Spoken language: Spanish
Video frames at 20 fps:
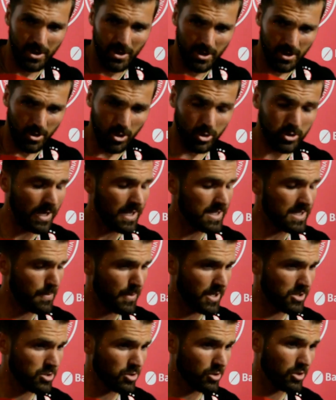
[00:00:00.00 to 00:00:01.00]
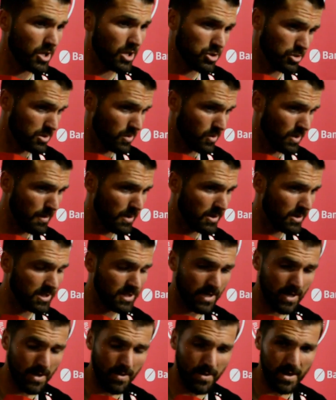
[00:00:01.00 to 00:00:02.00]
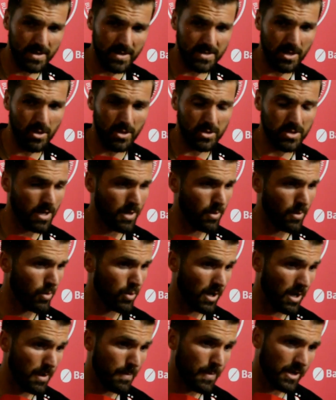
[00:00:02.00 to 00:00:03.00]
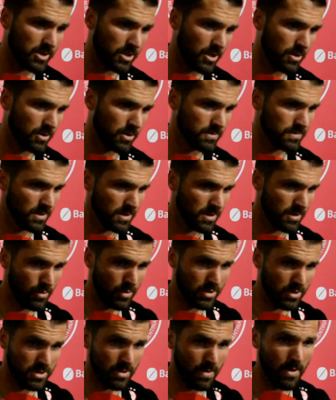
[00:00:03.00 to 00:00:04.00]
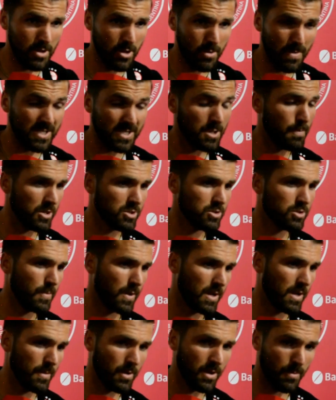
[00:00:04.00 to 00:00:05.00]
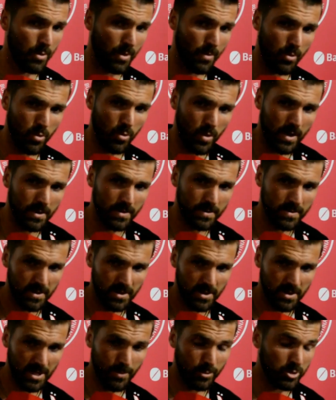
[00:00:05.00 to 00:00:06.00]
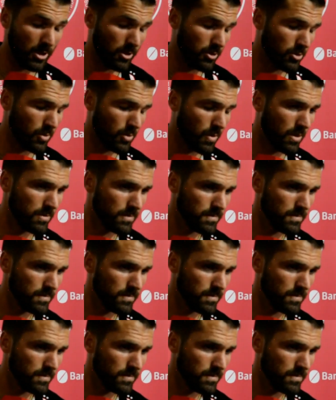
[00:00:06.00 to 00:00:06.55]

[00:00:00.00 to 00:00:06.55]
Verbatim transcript: otra desesperación de ellos, seguramente tener salido a buscar el partido, hubiese habido más espacios para que podamos jugar y mostrar nuestro juego.